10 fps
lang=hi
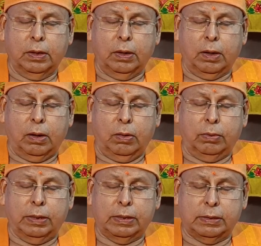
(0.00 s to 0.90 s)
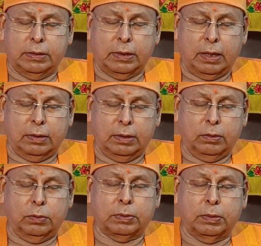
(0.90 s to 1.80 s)
और ऐसी जागतिक
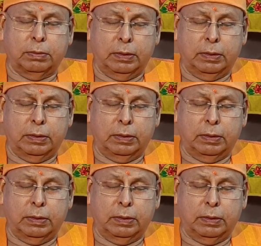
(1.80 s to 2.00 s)
रूप से भी